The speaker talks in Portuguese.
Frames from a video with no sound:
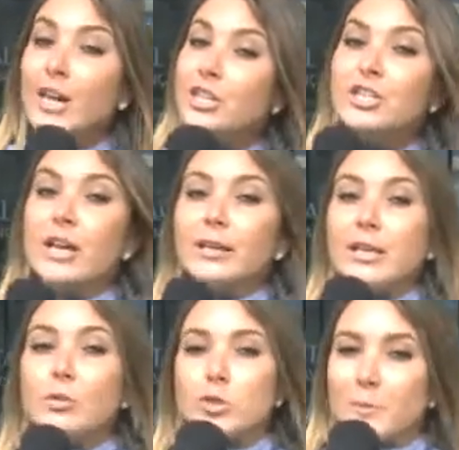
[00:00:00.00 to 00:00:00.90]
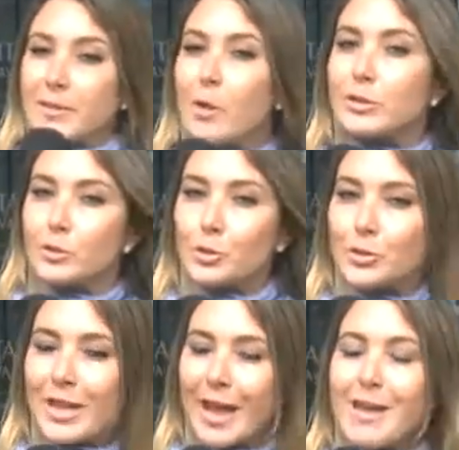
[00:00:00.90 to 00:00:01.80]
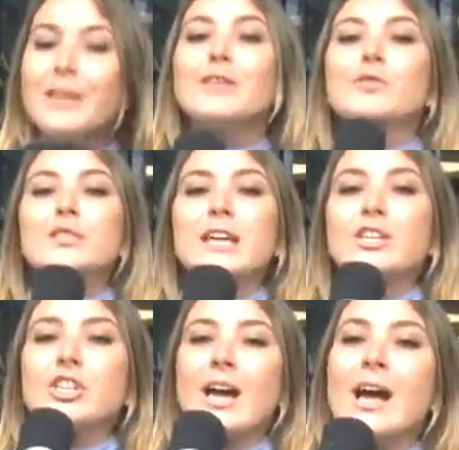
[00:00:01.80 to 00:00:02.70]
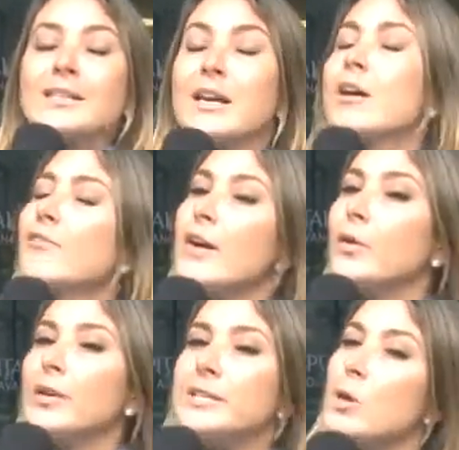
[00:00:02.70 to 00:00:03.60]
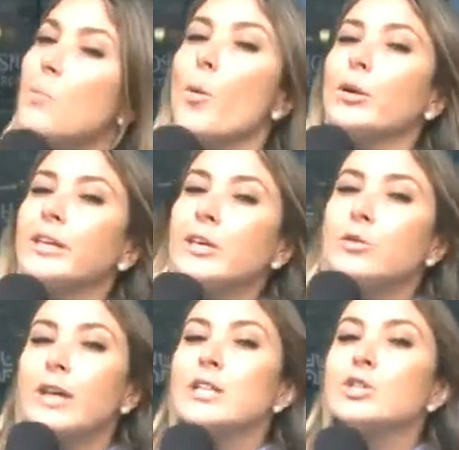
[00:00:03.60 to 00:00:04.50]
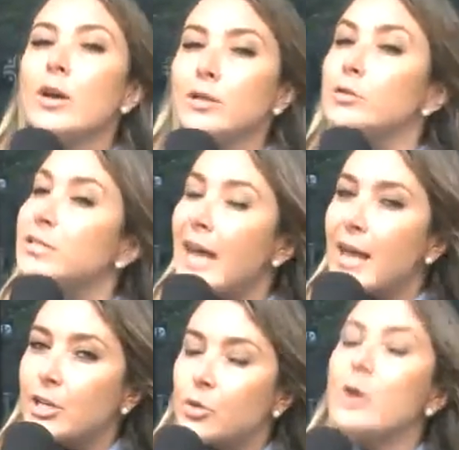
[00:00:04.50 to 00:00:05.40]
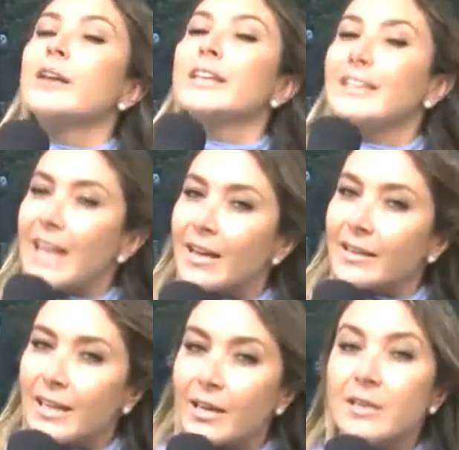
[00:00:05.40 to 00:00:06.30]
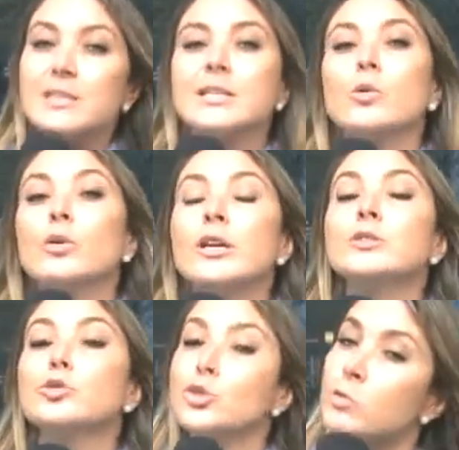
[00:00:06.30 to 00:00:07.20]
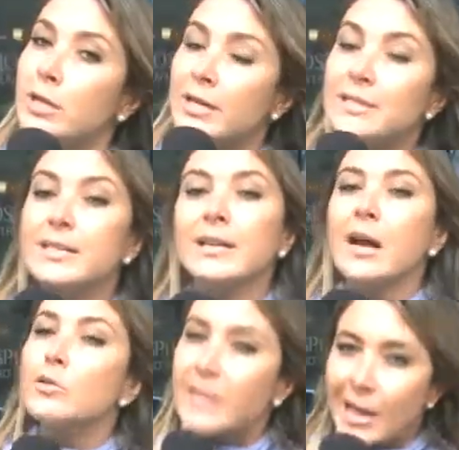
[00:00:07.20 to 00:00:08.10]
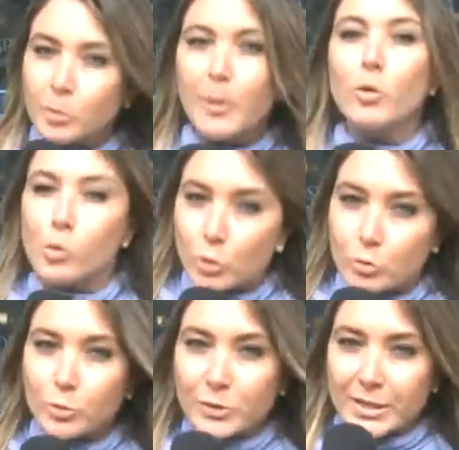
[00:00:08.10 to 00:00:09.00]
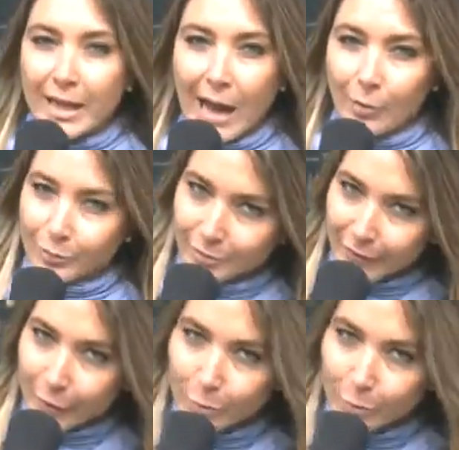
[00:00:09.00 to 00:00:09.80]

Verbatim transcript: a gente está aqui no Hospital São José e você aí de casa vai conhecer um pouquinho da história do Sérgio, que está aqui se curando de um câncer causado pelo consumo do cigarro. Vem